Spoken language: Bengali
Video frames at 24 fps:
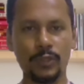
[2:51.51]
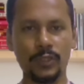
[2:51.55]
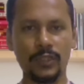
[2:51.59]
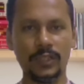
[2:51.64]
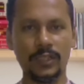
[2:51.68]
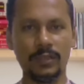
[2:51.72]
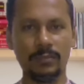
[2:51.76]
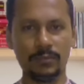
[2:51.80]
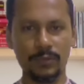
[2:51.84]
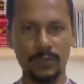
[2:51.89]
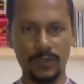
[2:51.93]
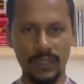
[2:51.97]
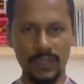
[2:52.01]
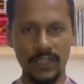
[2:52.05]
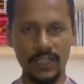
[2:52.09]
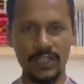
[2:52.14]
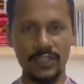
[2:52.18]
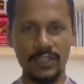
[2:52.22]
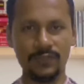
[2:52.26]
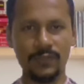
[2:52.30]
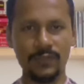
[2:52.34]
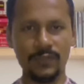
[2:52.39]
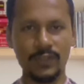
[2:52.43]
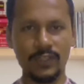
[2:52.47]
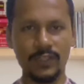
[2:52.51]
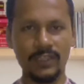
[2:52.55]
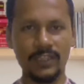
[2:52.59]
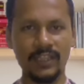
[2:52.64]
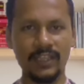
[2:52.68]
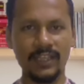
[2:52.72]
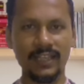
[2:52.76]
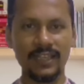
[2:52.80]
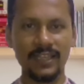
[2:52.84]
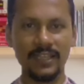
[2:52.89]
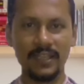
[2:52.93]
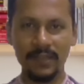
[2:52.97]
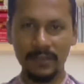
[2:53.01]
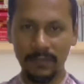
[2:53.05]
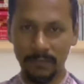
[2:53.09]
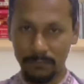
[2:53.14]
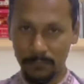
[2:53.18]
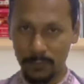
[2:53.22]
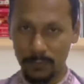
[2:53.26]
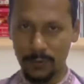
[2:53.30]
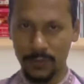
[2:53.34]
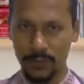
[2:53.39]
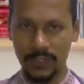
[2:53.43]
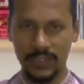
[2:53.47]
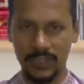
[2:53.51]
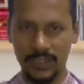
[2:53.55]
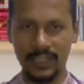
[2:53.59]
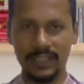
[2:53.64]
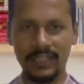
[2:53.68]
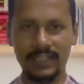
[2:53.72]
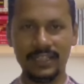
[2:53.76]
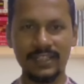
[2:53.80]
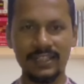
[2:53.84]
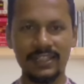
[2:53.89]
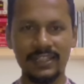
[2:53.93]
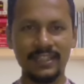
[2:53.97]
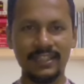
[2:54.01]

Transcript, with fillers: সন্তানের মুখে হাসি ফোটাতে প্রতিদিন